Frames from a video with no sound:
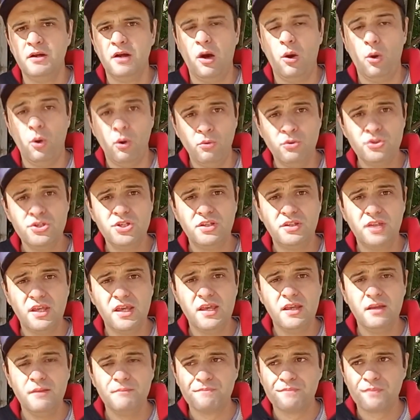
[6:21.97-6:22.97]
onde
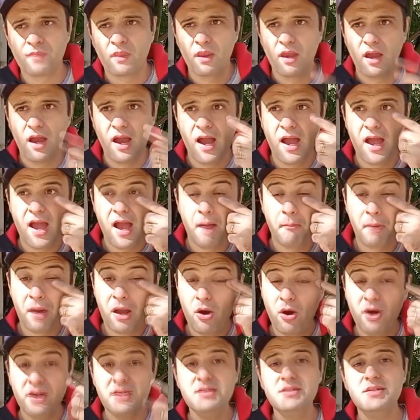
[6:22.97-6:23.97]
tem é, a
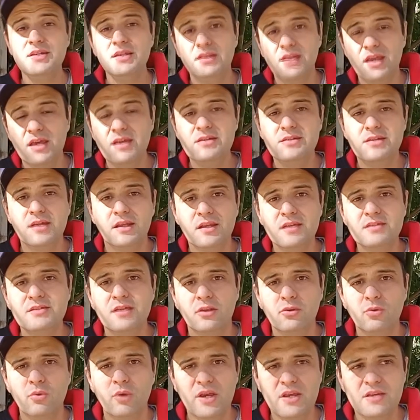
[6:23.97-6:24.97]
maior incidência
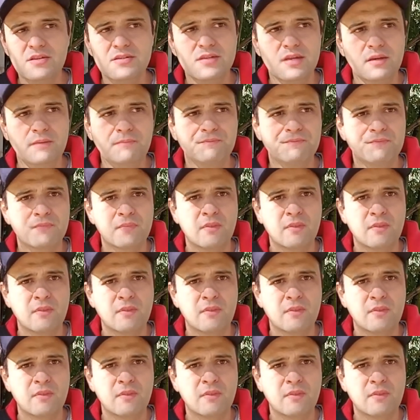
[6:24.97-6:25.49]
dessa doença